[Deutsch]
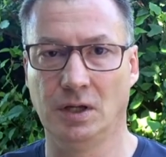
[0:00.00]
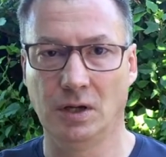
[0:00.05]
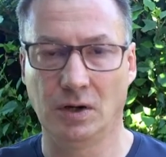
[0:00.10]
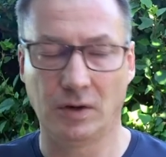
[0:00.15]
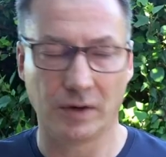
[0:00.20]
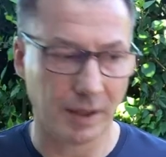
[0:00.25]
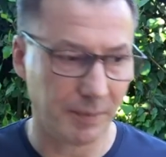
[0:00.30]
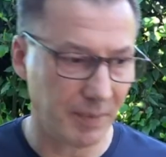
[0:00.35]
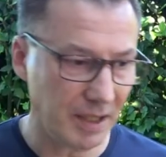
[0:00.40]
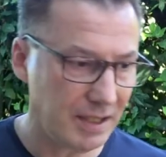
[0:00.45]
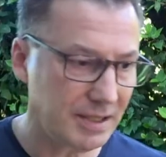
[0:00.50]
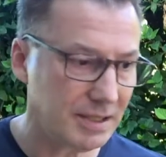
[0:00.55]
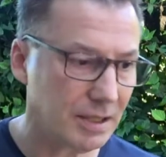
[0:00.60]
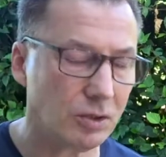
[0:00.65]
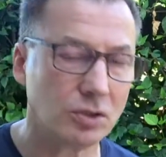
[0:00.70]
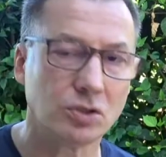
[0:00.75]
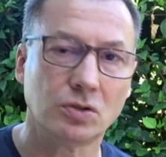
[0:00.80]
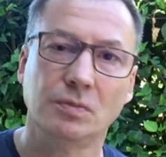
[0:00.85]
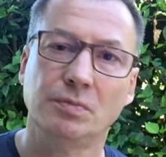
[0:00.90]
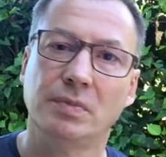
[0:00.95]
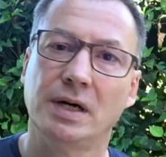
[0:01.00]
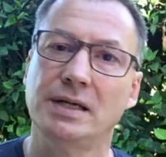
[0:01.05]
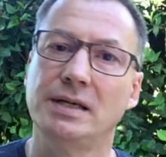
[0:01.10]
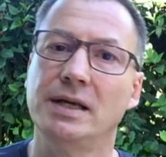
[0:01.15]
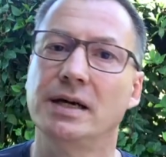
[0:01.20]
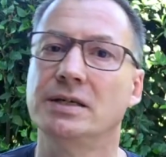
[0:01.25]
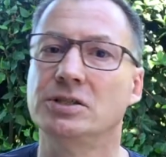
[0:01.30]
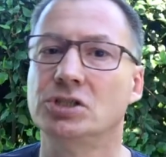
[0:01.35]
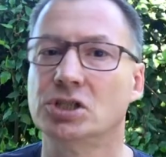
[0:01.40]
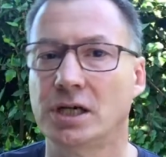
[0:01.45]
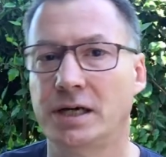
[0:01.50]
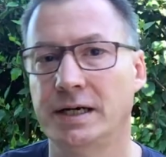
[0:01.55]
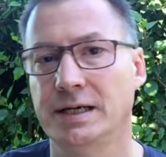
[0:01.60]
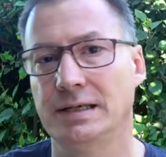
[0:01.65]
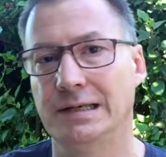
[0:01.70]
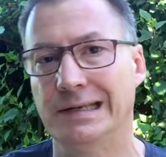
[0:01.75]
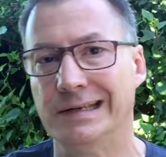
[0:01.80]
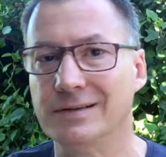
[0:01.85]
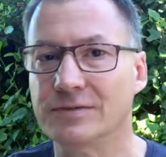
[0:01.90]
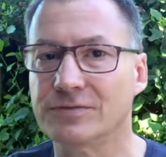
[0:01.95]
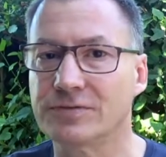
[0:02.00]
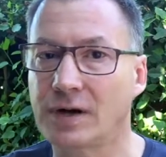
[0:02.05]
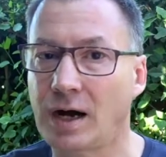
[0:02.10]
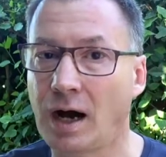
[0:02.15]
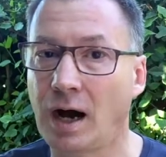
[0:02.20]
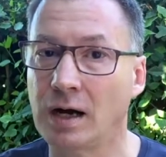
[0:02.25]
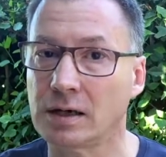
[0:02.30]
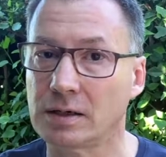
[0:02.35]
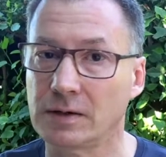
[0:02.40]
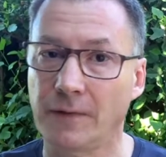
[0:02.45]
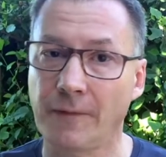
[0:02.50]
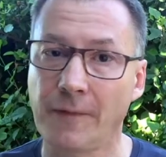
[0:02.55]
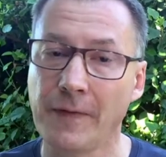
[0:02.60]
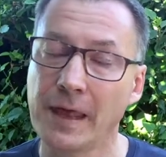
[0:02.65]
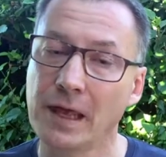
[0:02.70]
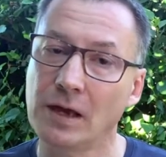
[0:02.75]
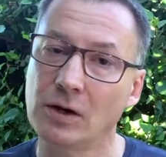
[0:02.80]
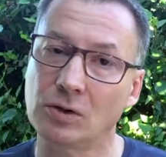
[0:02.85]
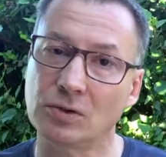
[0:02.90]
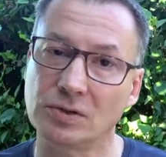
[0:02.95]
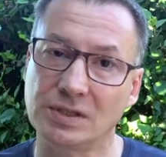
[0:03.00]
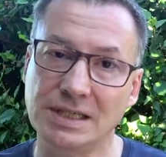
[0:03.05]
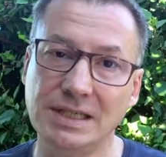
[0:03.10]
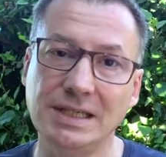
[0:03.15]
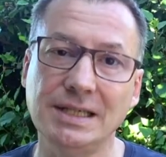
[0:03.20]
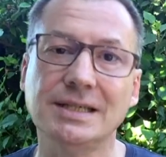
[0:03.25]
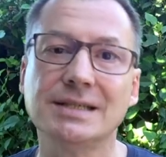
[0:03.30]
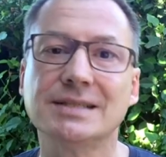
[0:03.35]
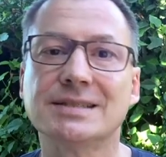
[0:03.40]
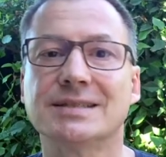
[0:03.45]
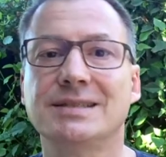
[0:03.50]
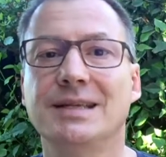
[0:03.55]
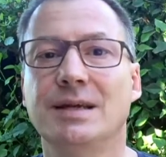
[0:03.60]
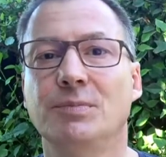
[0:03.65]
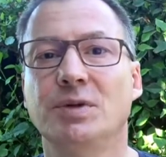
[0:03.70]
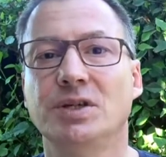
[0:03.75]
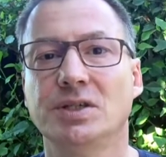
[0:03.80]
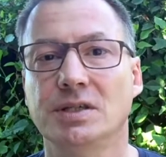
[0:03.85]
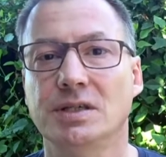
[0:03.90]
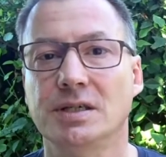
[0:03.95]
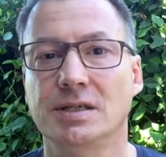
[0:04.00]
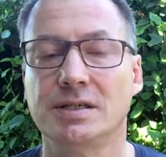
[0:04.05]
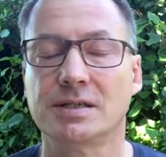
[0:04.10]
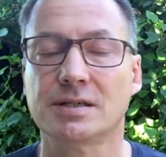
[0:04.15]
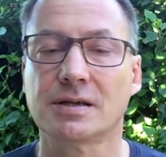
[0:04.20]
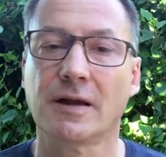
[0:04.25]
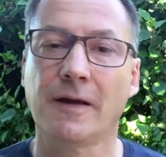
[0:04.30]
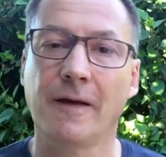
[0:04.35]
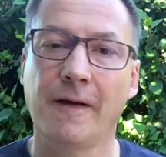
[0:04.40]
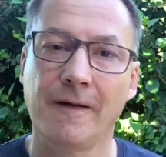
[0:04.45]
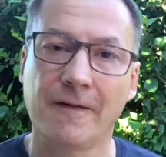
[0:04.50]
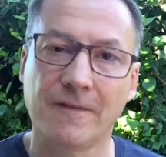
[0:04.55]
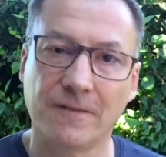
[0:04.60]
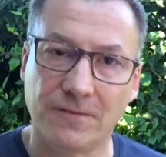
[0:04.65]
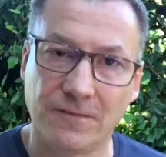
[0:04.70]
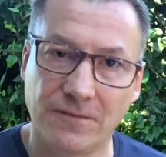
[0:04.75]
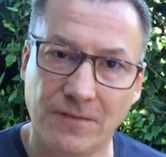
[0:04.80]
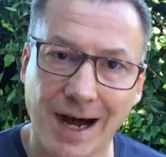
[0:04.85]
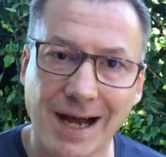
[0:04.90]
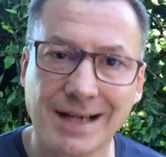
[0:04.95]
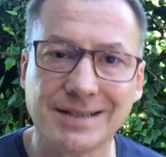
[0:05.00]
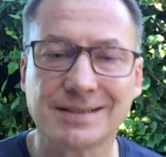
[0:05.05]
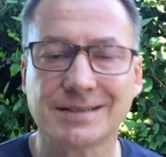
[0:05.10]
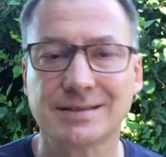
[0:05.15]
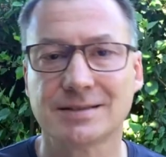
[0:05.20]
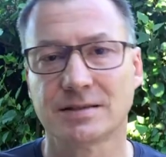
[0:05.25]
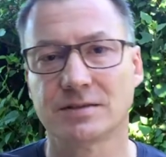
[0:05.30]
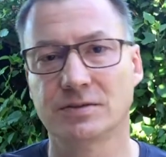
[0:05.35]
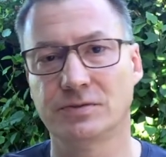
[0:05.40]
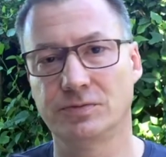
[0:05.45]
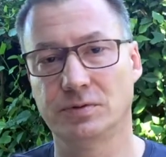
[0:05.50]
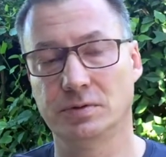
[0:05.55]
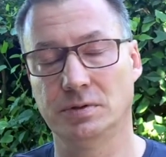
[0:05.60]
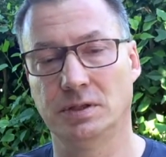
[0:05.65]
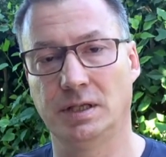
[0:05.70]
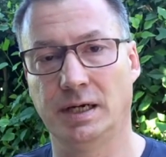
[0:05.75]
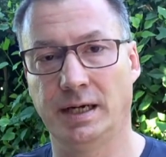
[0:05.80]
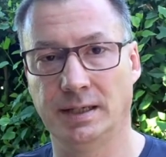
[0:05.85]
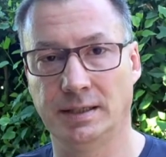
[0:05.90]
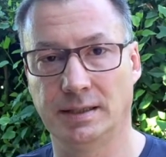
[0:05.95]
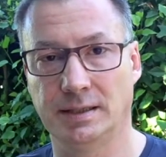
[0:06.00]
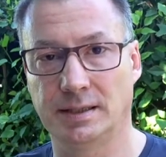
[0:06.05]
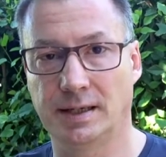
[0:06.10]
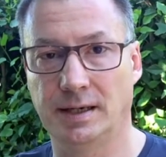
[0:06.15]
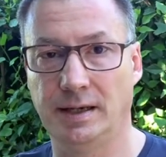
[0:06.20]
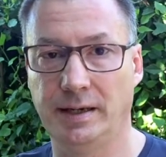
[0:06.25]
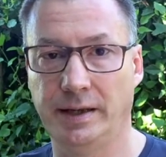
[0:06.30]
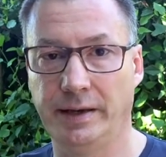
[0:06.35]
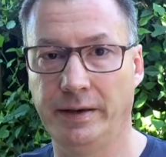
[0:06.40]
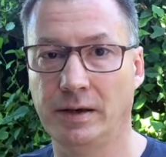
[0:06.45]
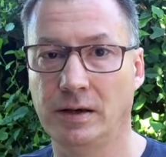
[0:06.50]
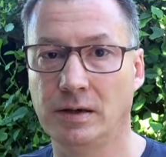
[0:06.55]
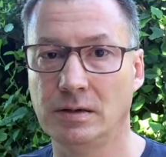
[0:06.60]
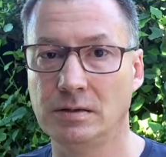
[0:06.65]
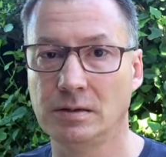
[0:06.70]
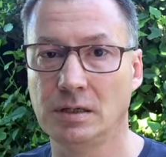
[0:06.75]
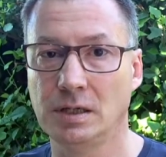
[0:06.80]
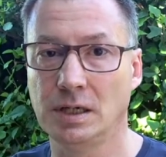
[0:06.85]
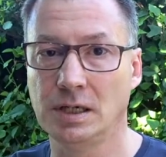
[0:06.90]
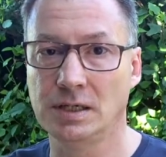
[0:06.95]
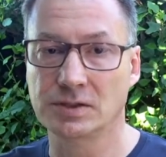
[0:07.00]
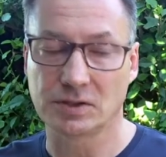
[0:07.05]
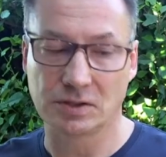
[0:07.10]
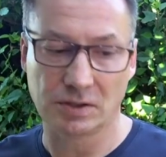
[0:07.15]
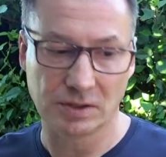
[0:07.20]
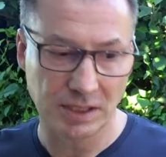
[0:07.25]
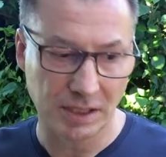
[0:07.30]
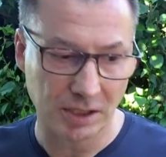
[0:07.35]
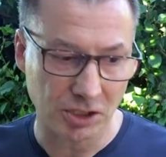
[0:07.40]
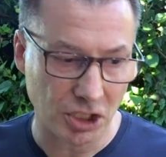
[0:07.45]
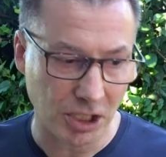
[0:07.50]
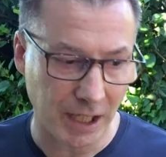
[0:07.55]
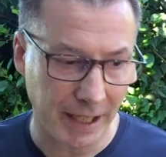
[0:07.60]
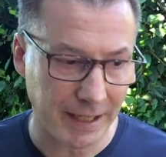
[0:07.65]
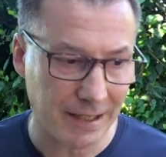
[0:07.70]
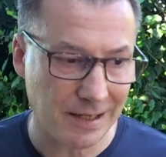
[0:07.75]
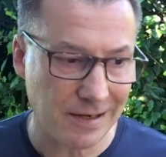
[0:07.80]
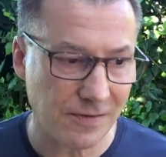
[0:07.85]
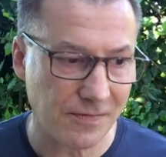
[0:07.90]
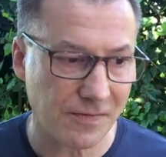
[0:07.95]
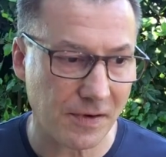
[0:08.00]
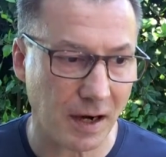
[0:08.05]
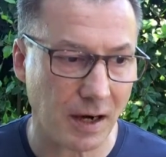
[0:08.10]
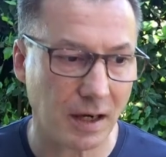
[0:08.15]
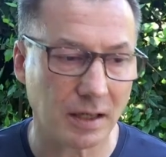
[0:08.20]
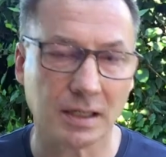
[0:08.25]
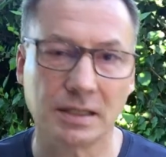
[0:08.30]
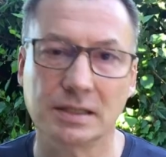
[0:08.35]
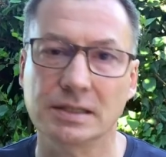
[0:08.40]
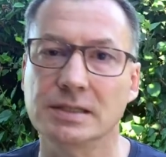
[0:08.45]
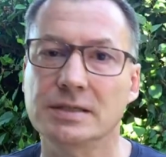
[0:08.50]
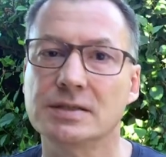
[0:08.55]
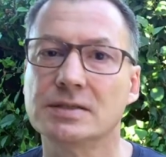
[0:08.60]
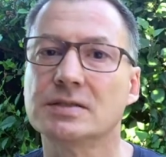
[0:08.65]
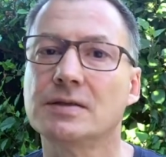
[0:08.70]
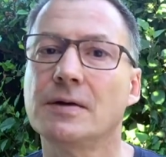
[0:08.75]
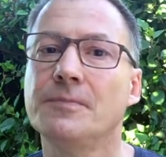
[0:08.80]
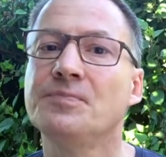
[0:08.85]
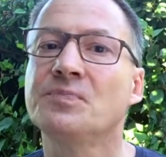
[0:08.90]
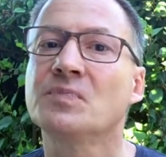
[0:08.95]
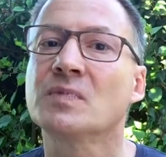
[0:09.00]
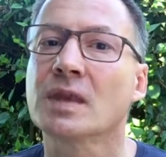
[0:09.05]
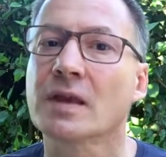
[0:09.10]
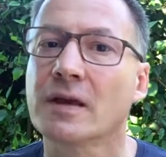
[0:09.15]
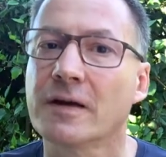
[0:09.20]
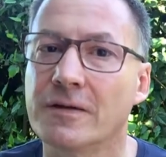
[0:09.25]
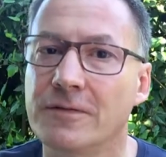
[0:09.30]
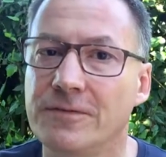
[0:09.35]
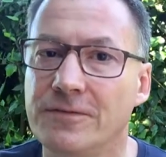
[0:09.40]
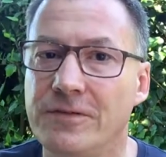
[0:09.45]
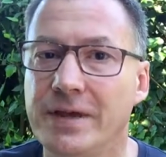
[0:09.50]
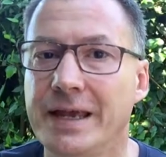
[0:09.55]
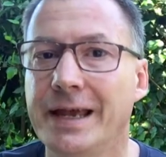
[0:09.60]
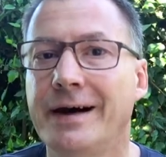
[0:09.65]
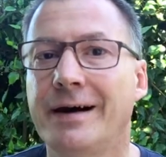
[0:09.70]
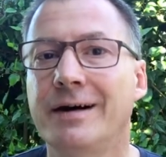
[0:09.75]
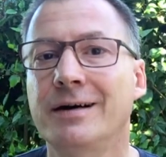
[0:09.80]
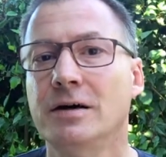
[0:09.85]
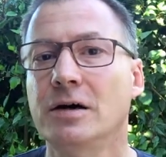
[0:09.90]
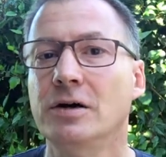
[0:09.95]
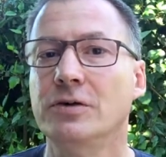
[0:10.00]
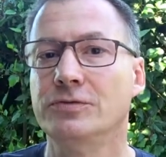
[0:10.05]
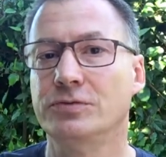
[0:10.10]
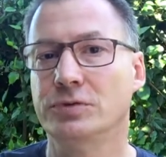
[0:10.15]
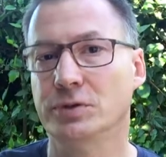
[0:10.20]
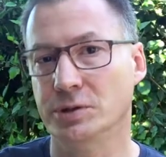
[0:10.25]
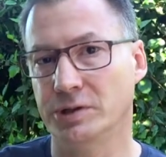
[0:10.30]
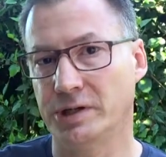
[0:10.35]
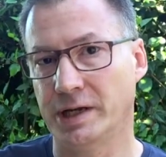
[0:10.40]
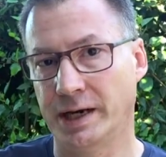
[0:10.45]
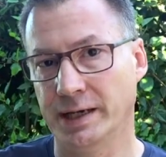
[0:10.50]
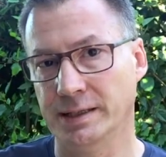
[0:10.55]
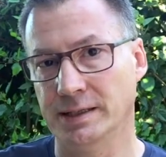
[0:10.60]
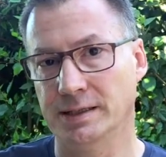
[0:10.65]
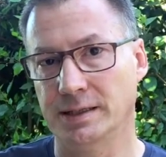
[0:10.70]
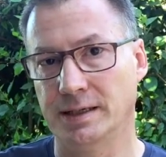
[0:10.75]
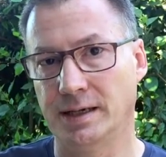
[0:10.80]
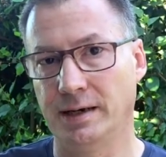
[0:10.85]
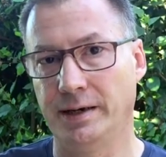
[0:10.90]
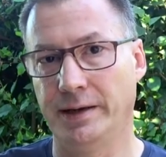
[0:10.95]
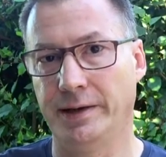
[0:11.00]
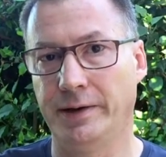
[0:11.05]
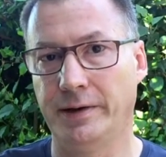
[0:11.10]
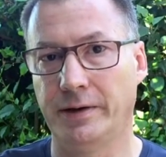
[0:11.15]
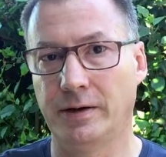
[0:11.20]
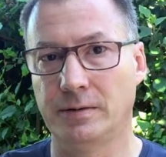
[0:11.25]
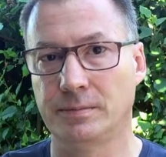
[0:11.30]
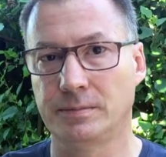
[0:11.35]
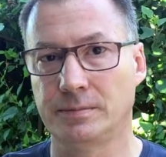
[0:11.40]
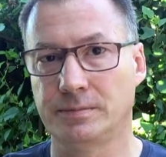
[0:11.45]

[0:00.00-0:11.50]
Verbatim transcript: Und da bin ich auch schon bei der entscheidenden Frage. Und die ist nämlich nicht, was füllt deinen Kalender, sondern die entscheidende Frage ist, wer füllt deinen Kalender.